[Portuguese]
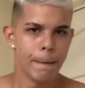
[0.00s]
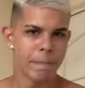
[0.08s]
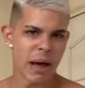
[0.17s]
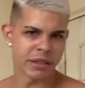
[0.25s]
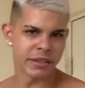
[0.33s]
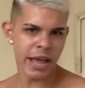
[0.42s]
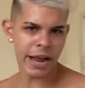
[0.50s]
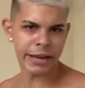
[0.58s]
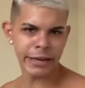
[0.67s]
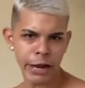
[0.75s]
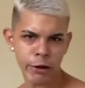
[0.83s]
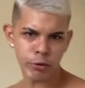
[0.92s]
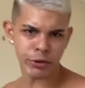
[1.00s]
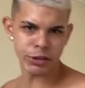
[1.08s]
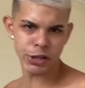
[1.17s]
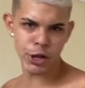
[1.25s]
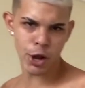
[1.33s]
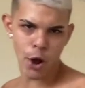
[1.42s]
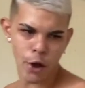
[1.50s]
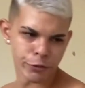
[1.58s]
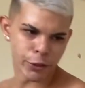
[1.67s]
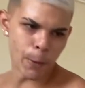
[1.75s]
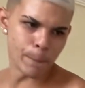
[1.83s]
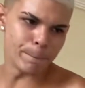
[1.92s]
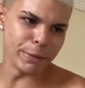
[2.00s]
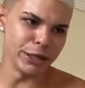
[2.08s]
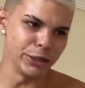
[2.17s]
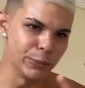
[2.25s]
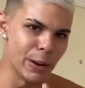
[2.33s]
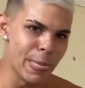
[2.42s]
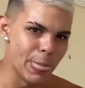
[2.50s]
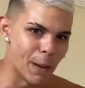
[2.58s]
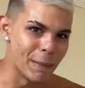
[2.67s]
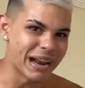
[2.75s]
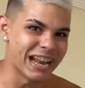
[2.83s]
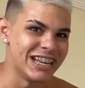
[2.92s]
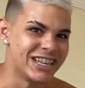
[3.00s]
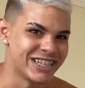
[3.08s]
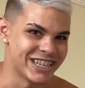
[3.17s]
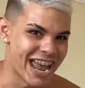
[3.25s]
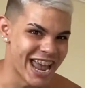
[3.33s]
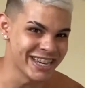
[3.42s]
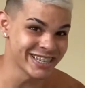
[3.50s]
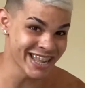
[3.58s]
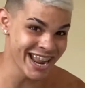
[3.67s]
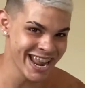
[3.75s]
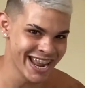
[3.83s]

Passei aqui na cozinha, ó. Tem um peru enorme, aquele Chester.